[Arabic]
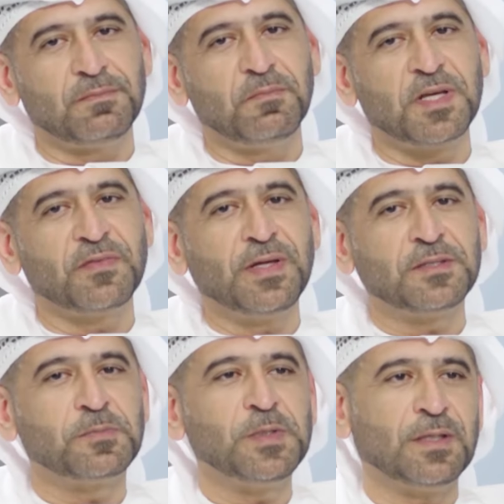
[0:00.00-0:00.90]
ما يخفى على
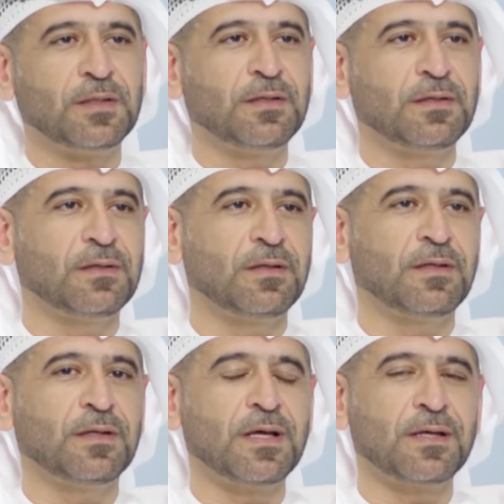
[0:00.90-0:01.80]
الجميع يعني
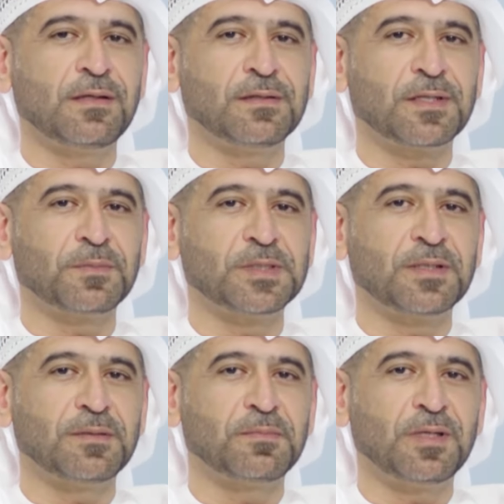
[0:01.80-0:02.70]
العلاقه اللي
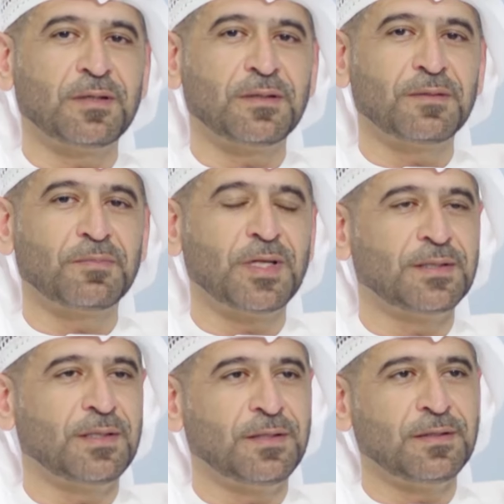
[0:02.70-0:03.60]
تربطنا
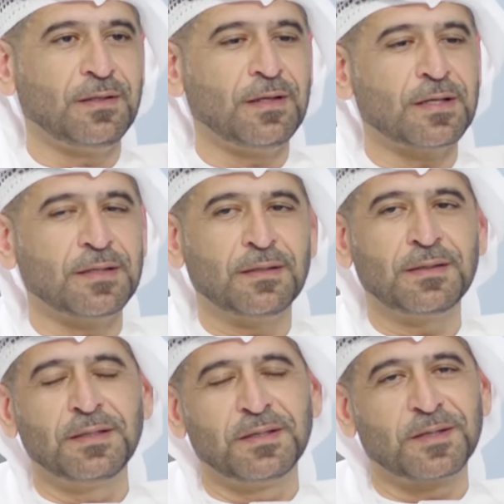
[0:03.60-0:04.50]
بنادي العين علاقه
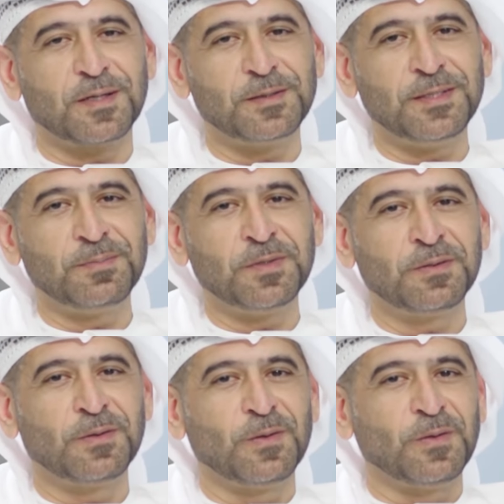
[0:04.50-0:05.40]
قديمه
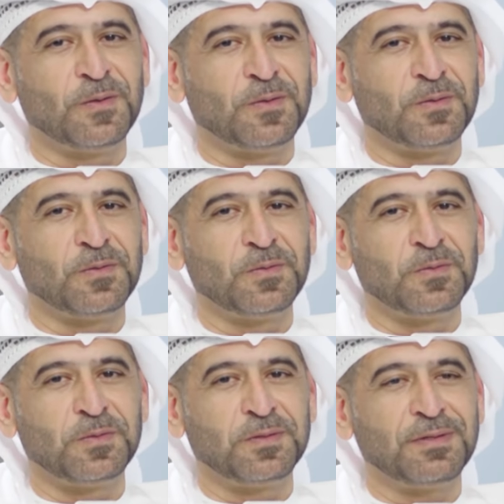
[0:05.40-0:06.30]

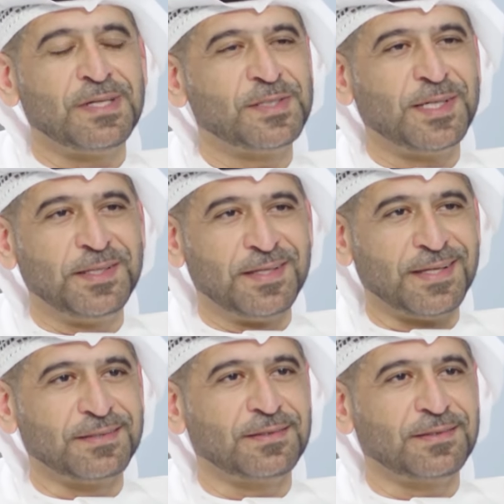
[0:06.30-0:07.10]
وازليه